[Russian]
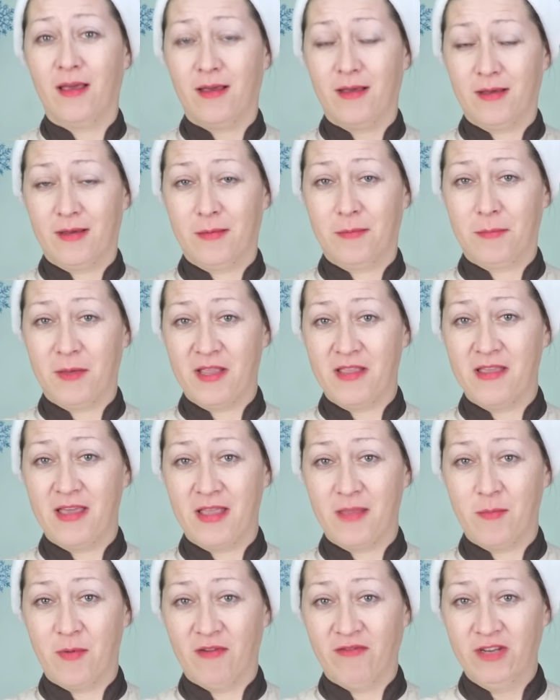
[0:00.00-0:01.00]
э,
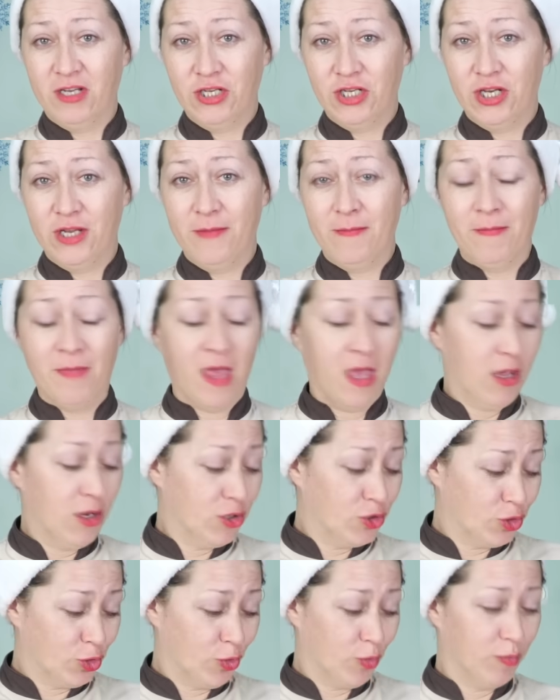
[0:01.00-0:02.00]
поднять повыше,
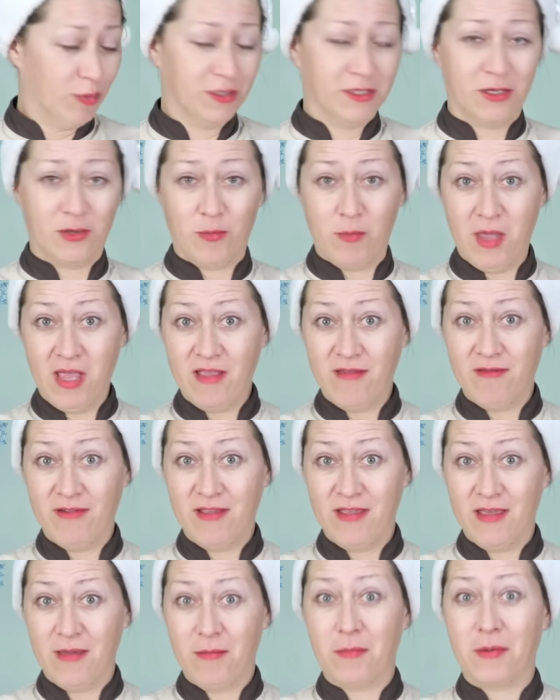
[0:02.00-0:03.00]
чтобы
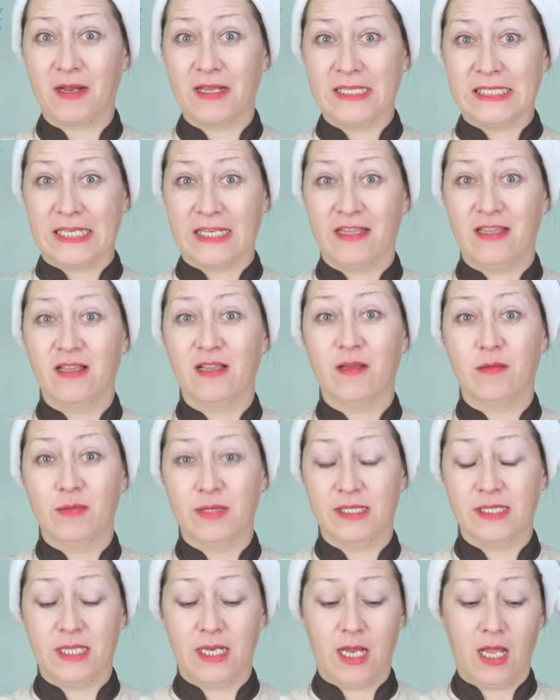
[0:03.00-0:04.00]
зарумянивание происходило
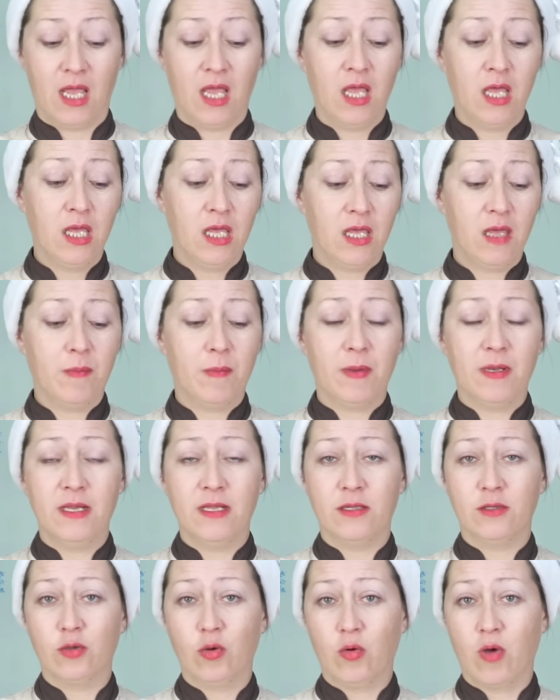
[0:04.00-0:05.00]
быстрее. И
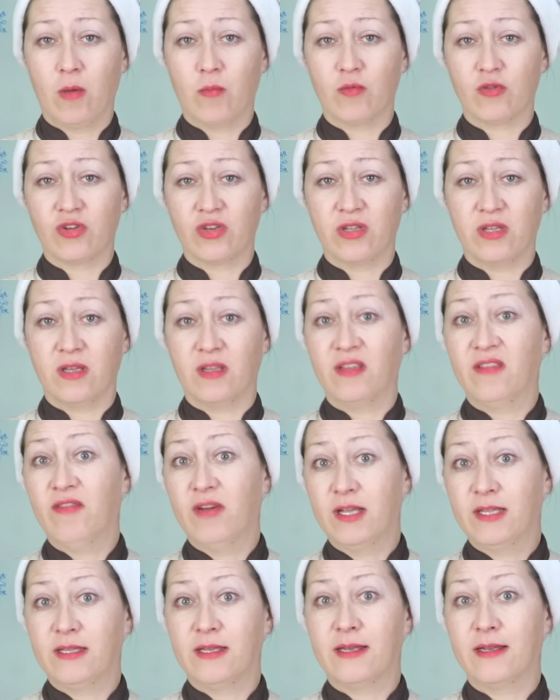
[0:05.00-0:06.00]
полить соком можете
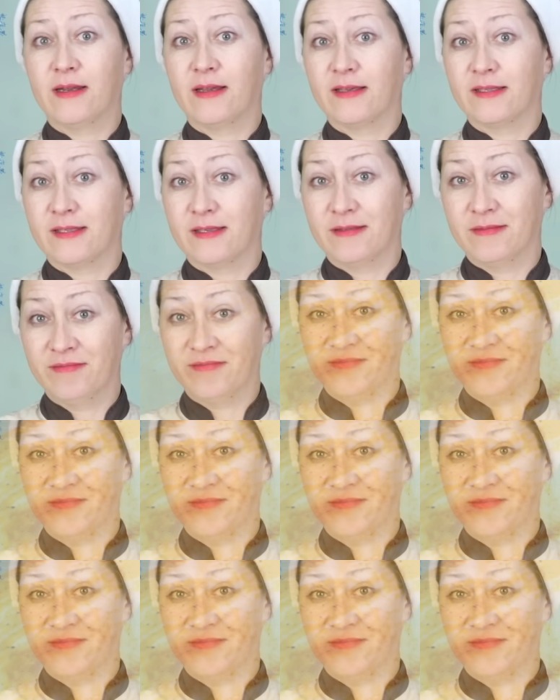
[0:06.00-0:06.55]
2-3 раза.